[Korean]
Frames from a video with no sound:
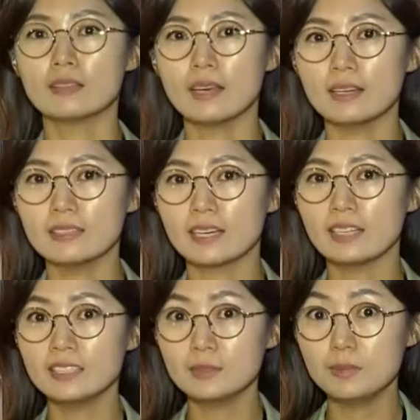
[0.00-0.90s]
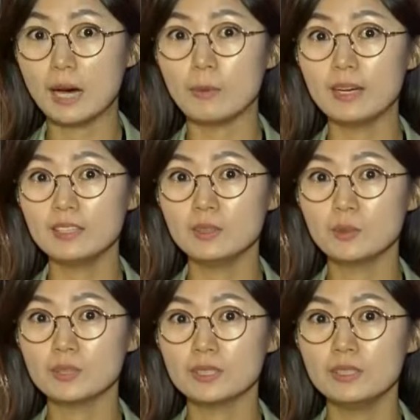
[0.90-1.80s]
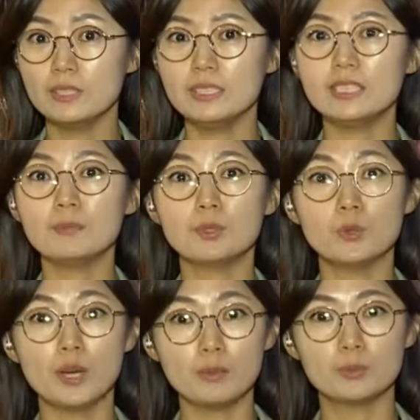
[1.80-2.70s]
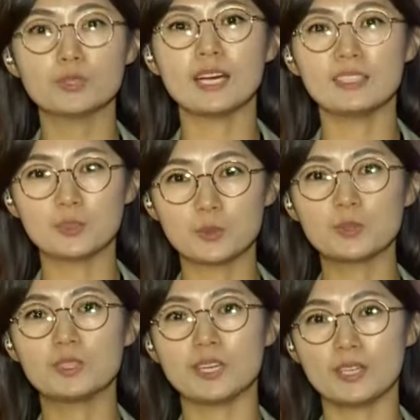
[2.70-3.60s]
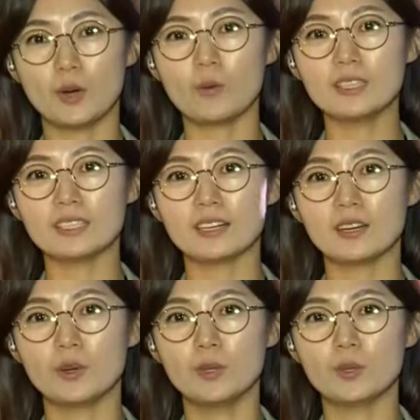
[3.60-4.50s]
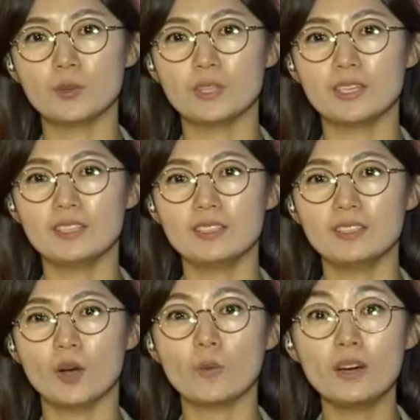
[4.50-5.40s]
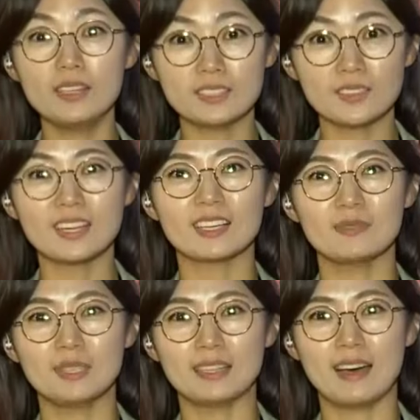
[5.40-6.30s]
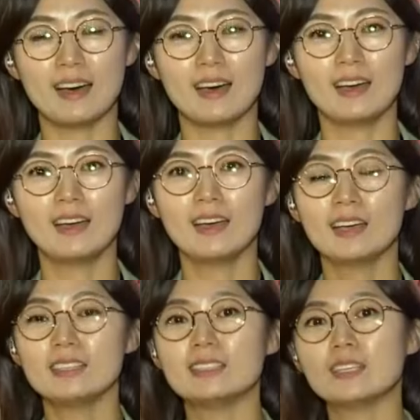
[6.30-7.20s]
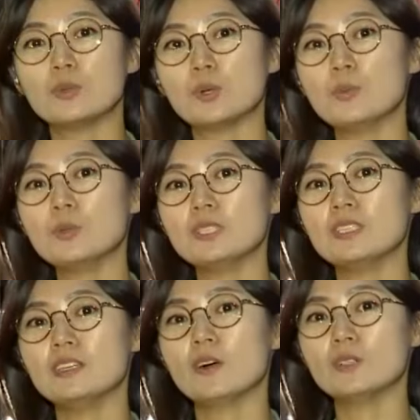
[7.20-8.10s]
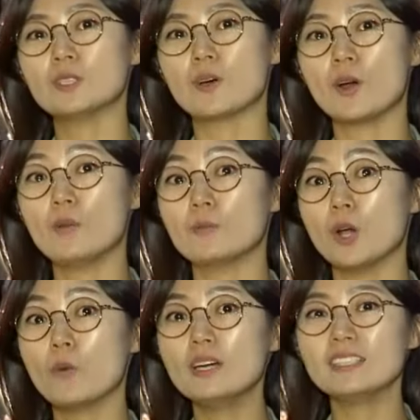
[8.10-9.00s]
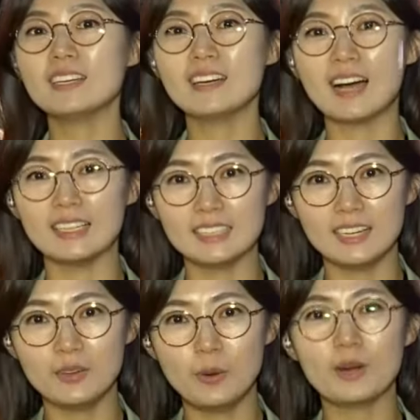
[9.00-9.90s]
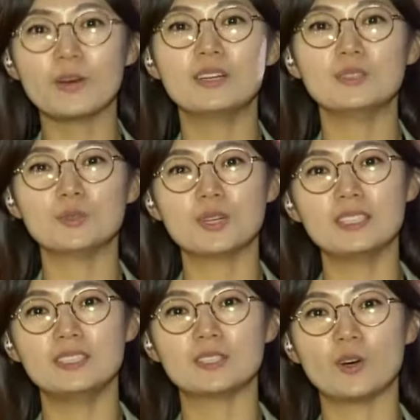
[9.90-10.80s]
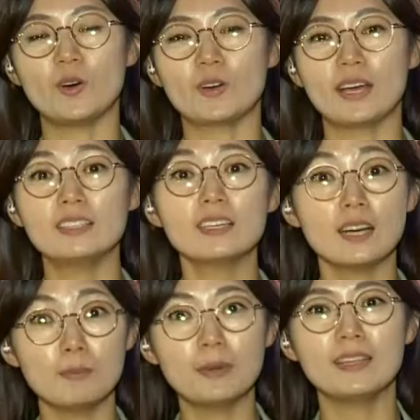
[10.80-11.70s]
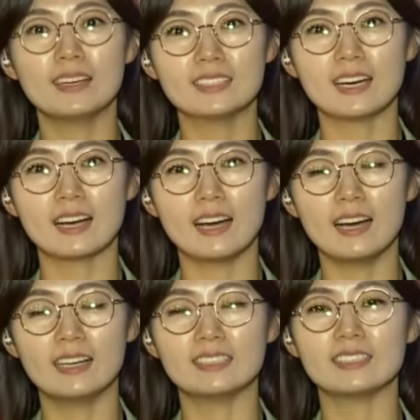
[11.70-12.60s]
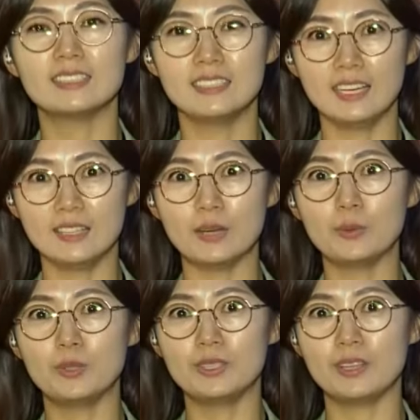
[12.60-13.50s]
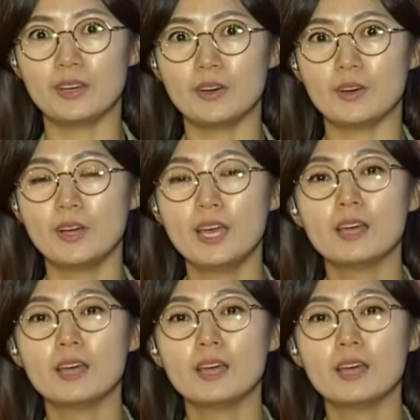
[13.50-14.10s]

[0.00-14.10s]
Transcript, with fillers: 네, 제가 지금 나와 있는 곳은 29회 부산국제영화제가 열리고 있는 영화의 전당입니다. 이제 뒤로 보시는 것처럼 영화제의 가장 화려한 순간이죠. 레드카펫 행사가 아직 진행되고 있는데요.